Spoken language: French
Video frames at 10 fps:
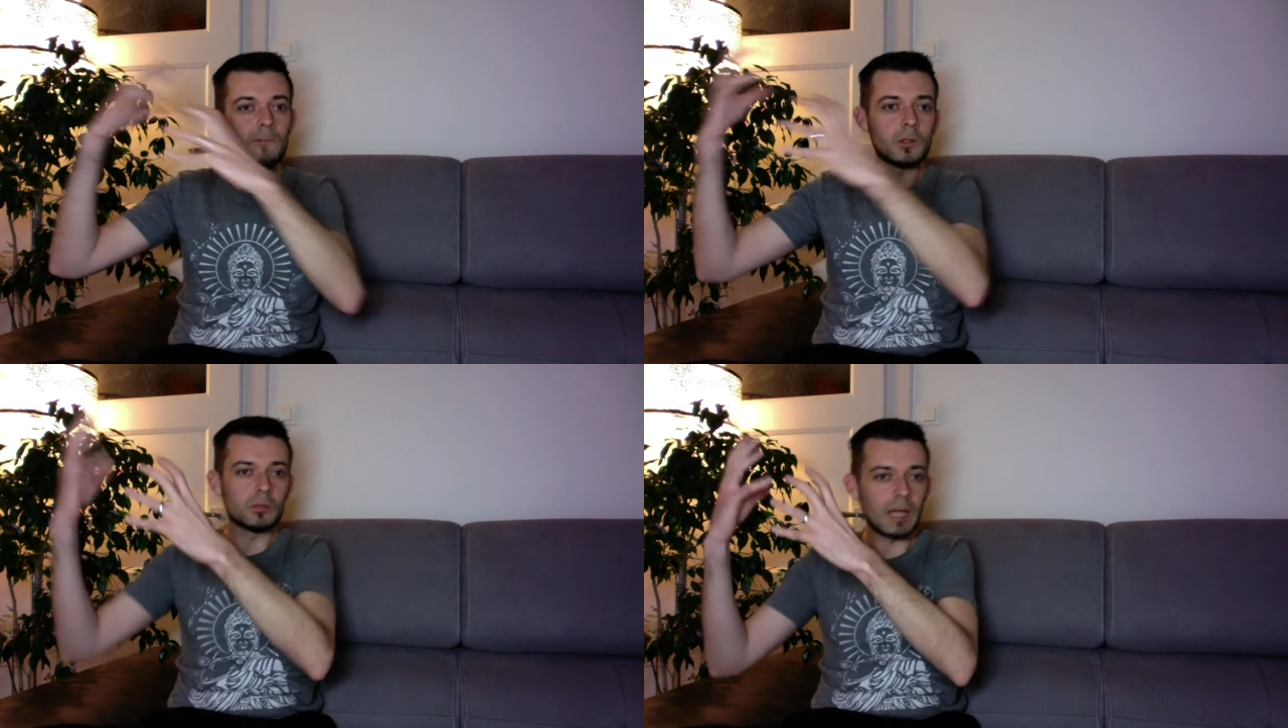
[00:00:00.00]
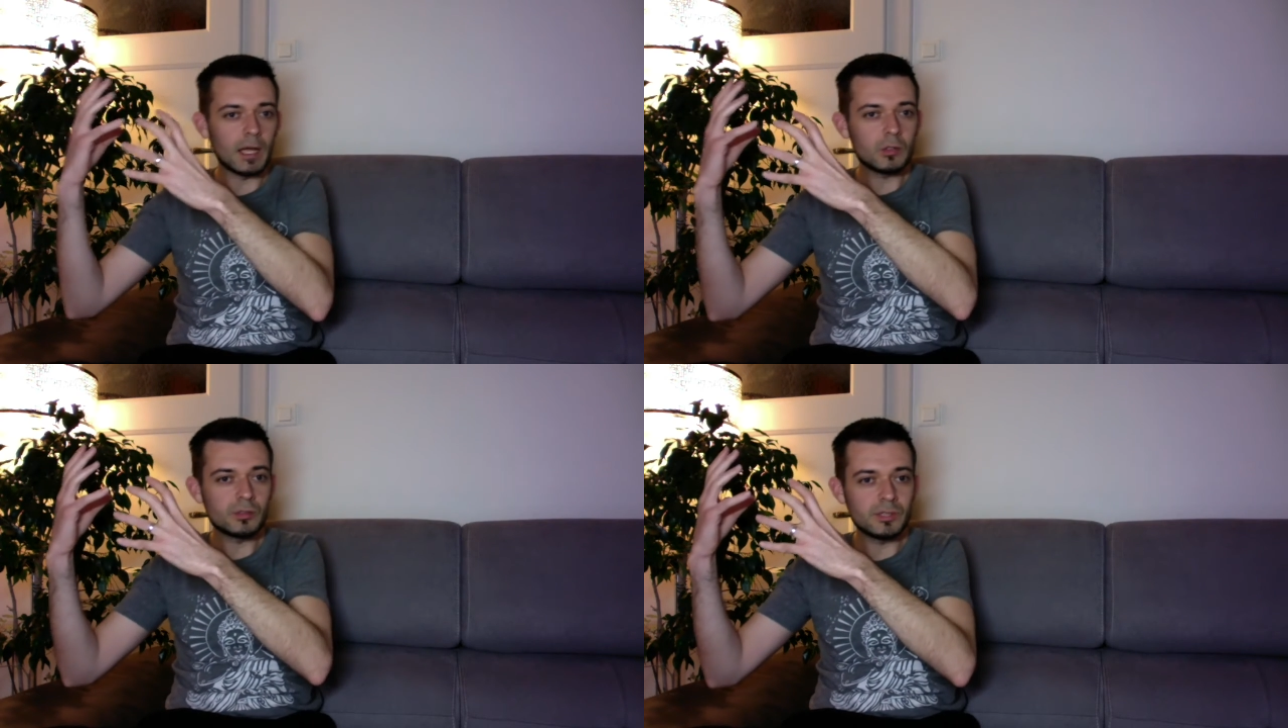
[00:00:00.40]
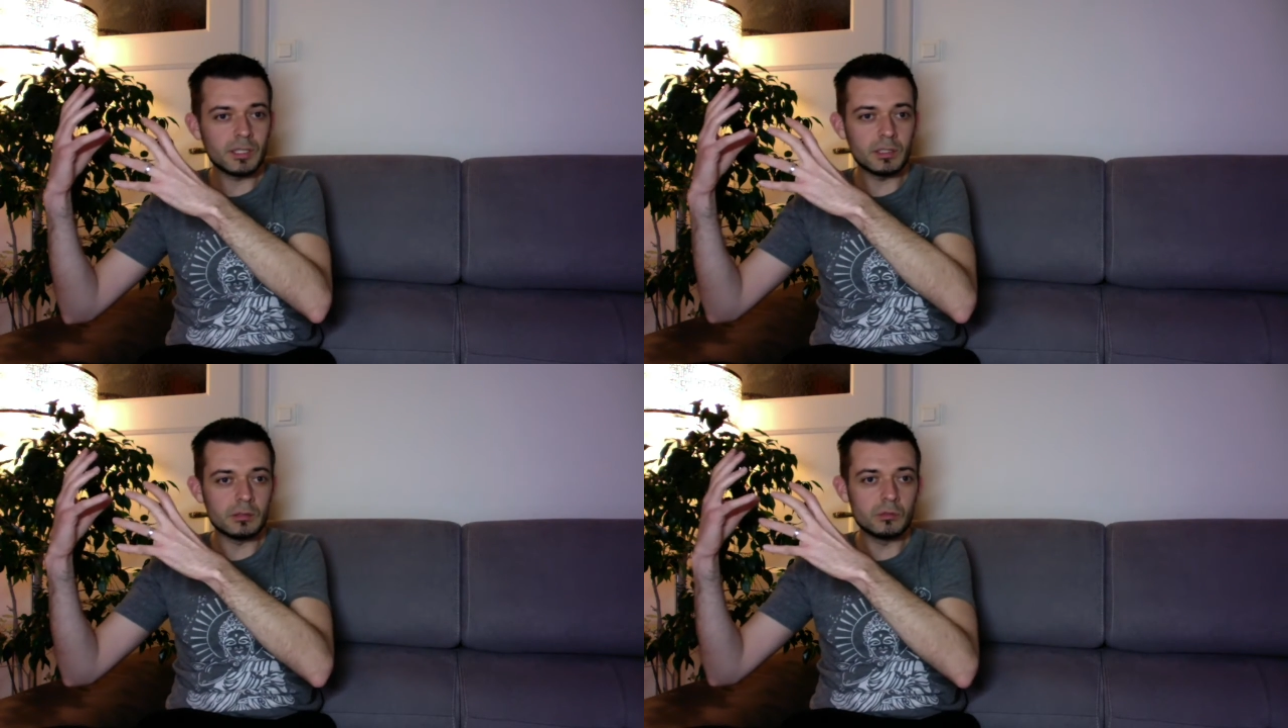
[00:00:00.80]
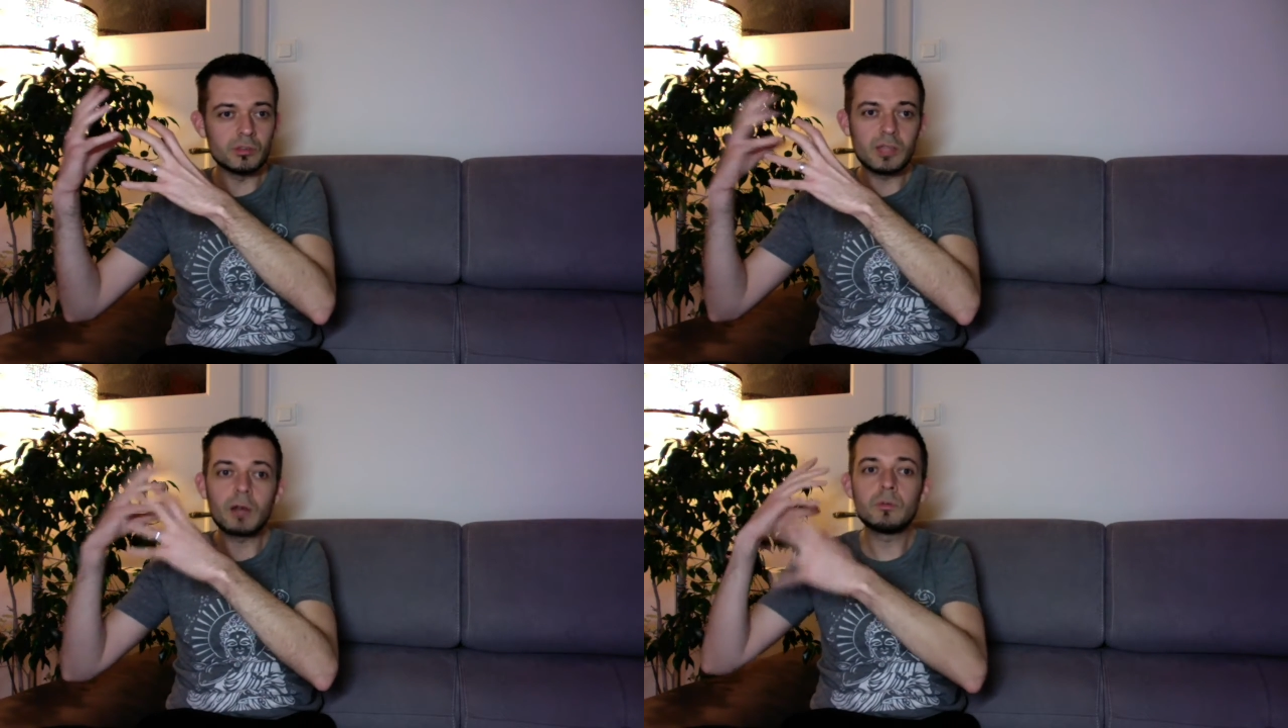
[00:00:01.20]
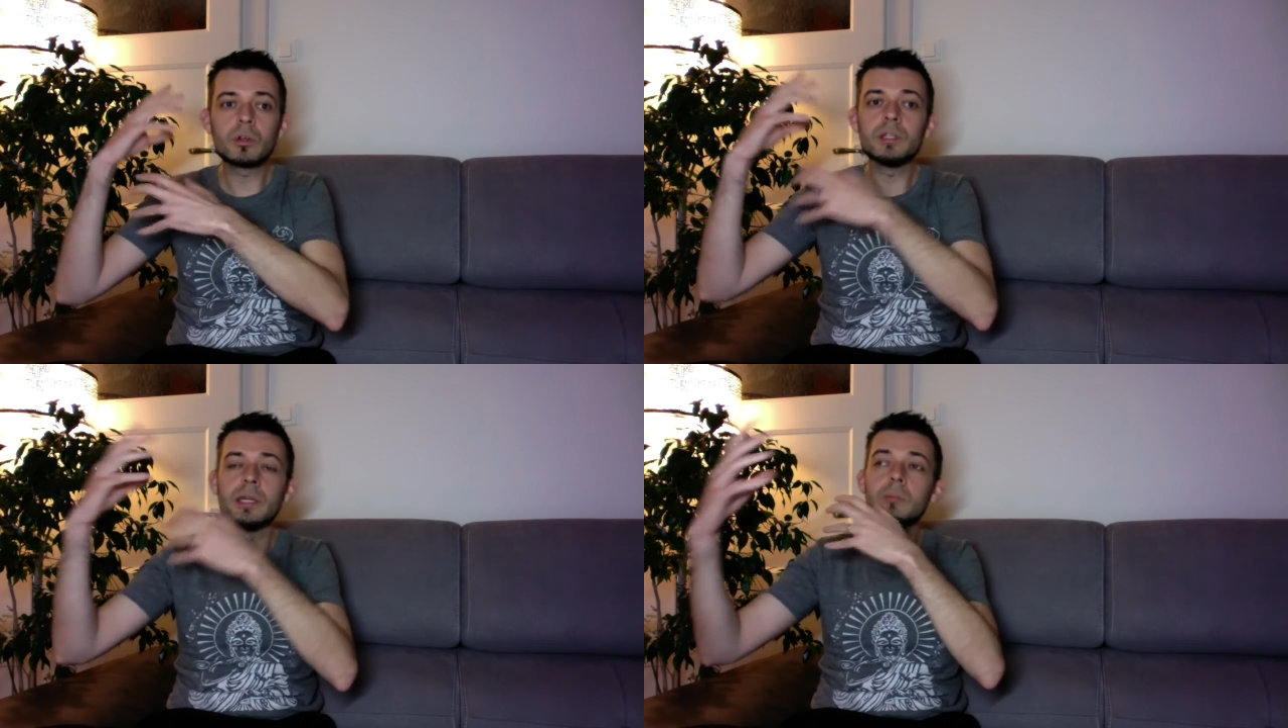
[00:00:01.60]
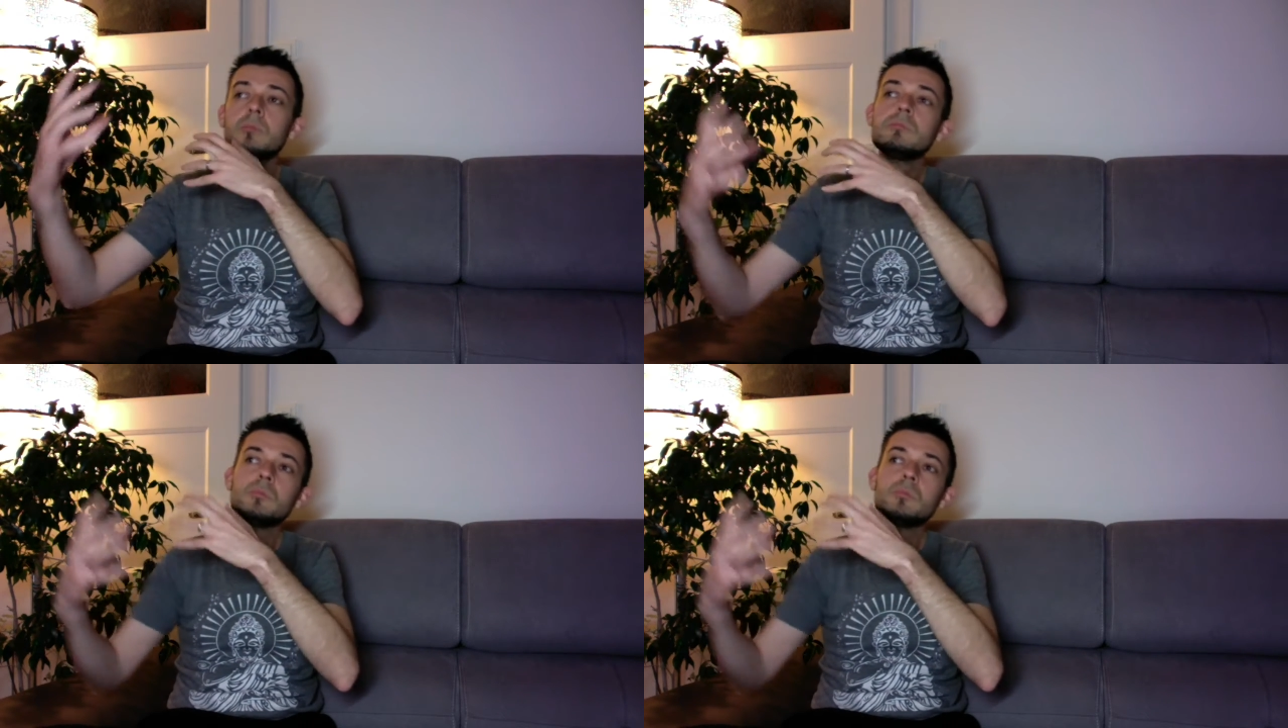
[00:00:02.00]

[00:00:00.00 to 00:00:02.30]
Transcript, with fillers: On a un côté du cerveau qui est